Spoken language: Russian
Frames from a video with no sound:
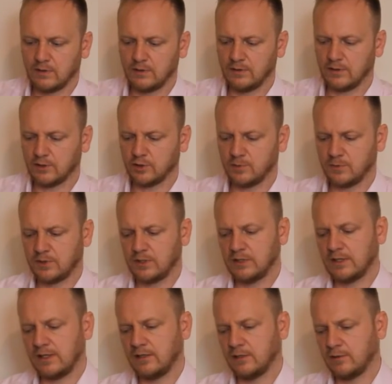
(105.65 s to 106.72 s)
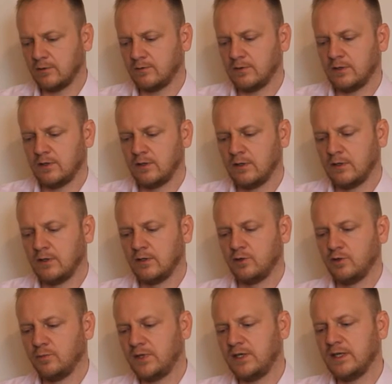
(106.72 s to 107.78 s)
Должно быть идеально ровное.
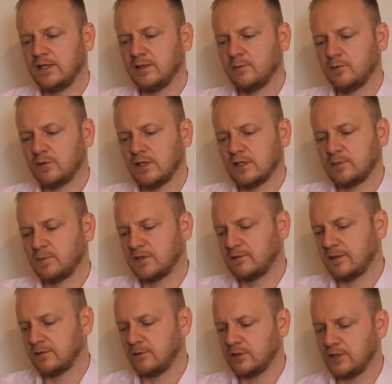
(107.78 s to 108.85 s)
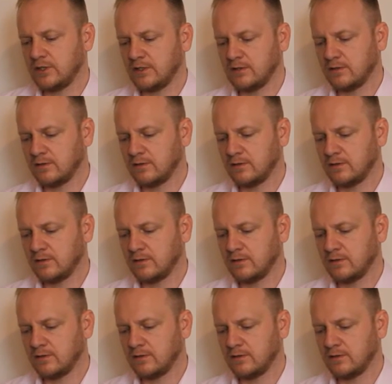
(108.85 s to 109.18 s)
Но при этом у нас позвоночник,